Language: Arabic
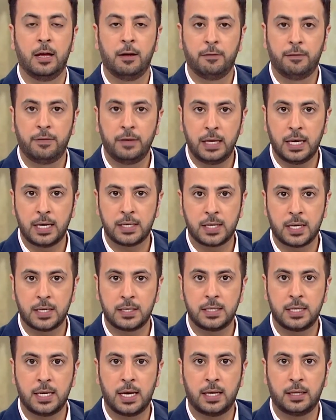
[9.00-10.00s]
في
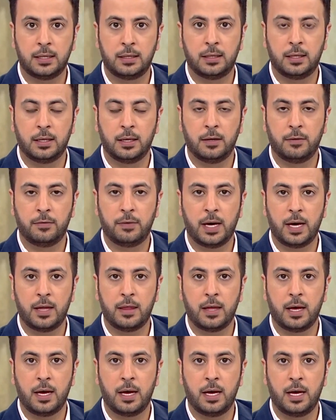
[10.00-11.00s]
اساسيات آه، في
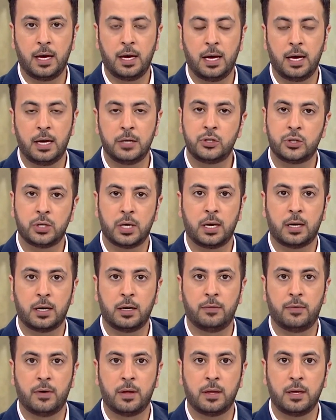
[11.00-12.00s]
هذا الشهر
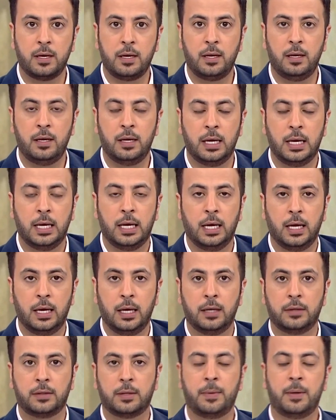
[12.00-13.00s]
الفضيل
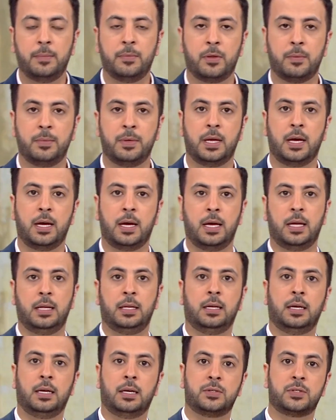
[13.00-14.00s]
طبعا من ضمنها
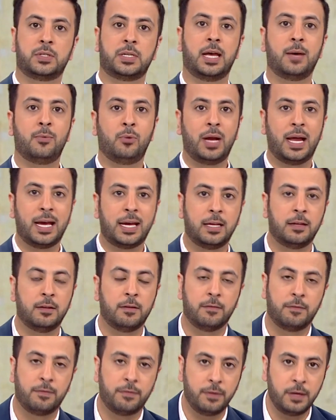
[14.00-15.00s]
الصيام ولكن
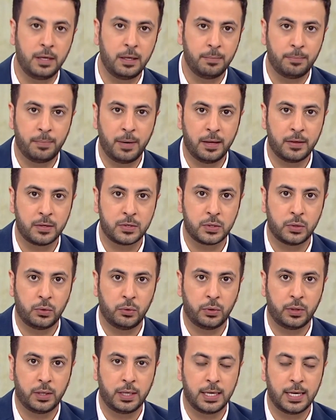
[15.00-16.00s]
في بعض
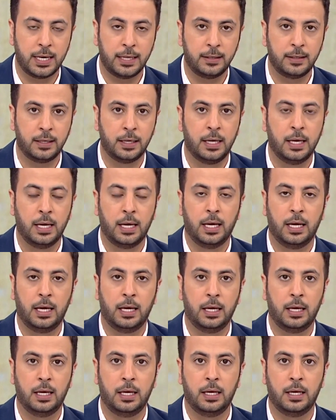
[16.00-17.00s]
السلوكيات
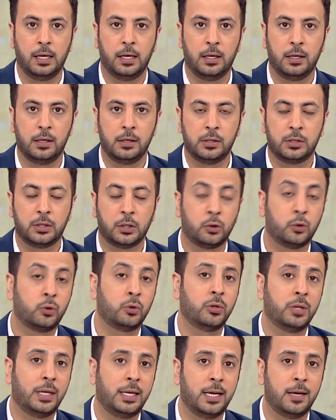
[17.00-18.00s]

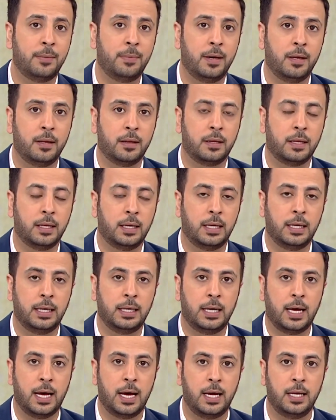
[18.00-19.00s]
يشددون عليها بعض
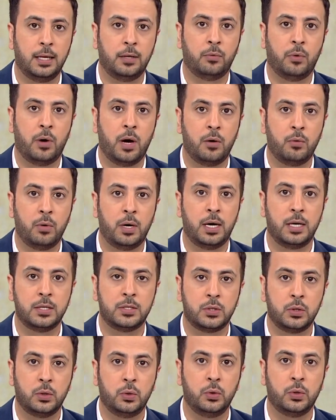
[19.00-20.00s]
الاهالي وهو
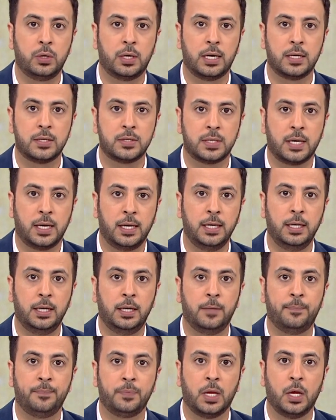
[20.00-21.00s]
السلوك الصحيح
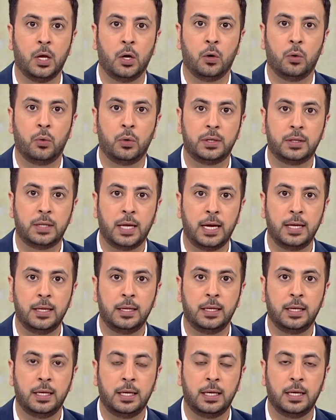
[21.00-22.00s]

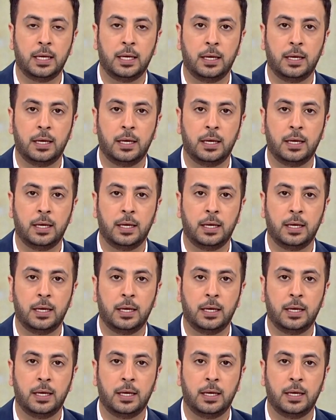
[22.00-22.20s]
والتأني